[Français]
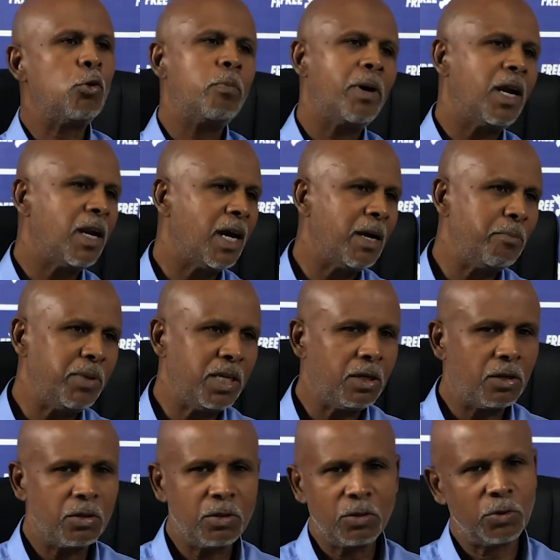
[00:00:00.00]
On parlera
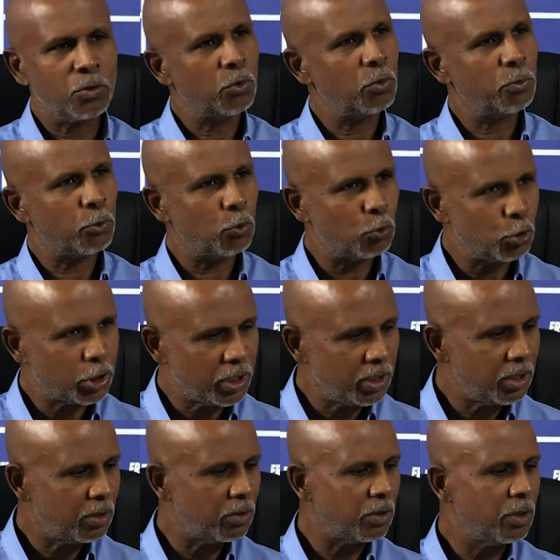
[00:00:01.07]
bilan,
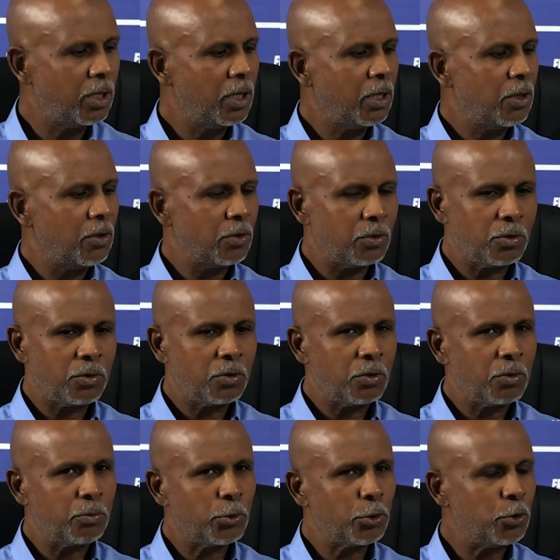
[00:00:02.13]
projet
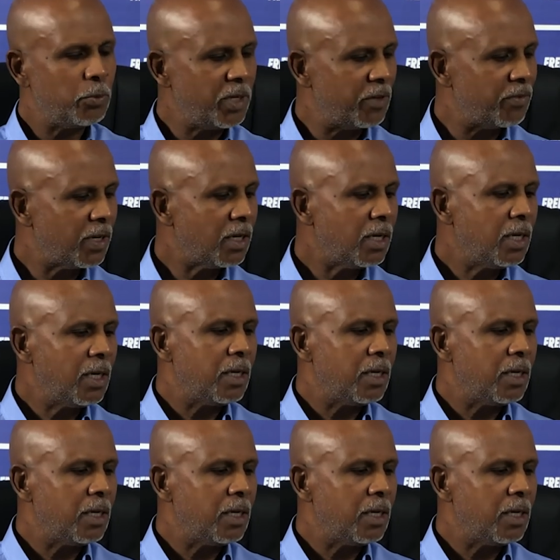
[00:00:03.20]
pour 2020.